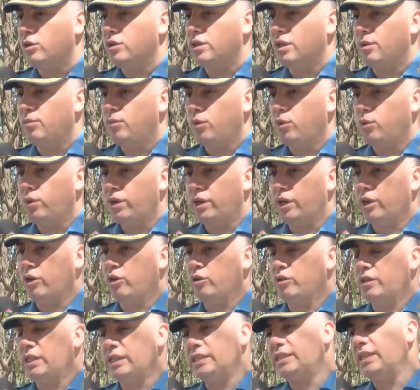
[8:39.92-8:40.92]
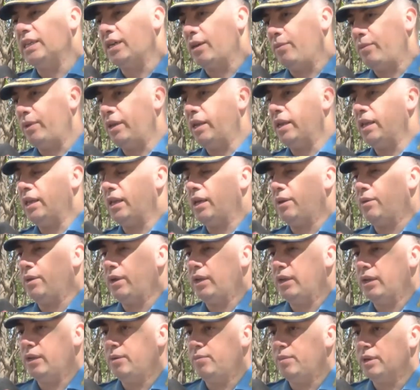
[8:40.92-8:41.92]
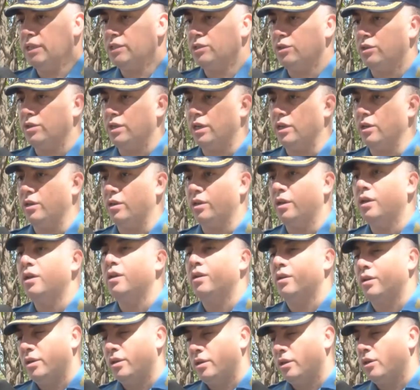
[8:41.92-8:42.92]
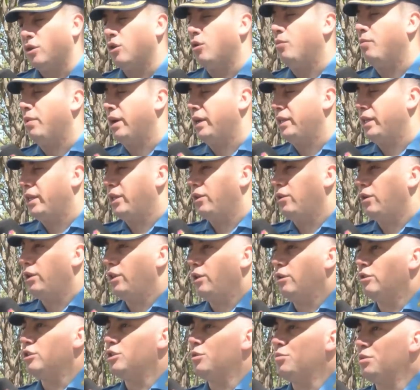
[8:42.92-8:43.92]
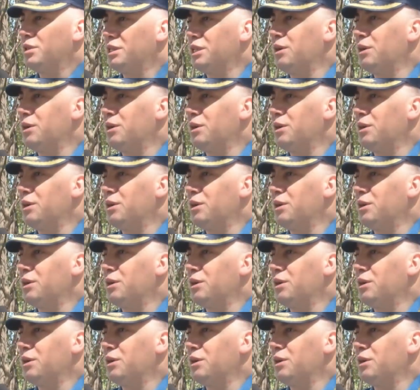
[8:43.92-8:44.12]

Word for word: otra muy buena noticia que me la daba el personal compañeros, les digo yo, porque